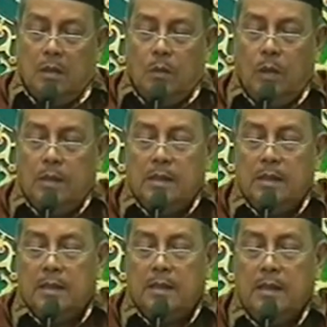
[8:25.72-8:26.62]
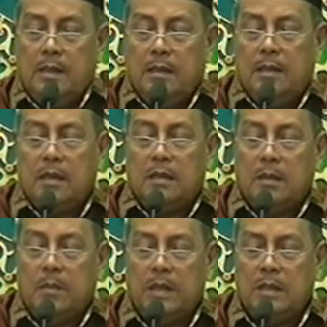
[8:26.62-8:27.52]
wa iyaka
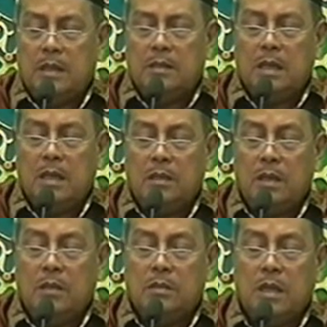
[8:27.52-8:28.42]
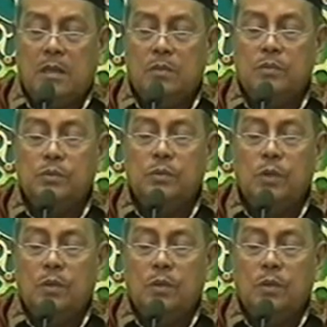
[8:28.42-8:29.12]
datang panjenengan saat tak saat nyuwun